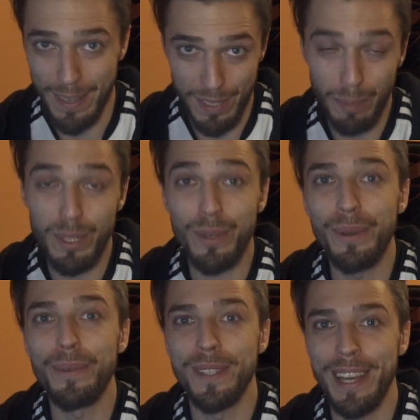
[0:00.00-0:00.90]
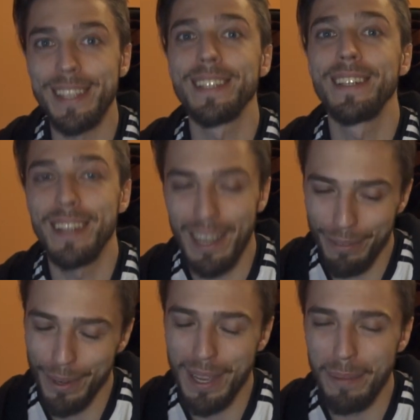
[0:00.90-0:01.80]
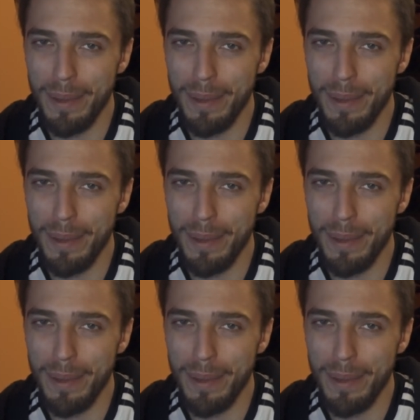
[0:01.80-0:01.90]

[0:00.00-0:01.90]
Совсем скоро узнаете, кого я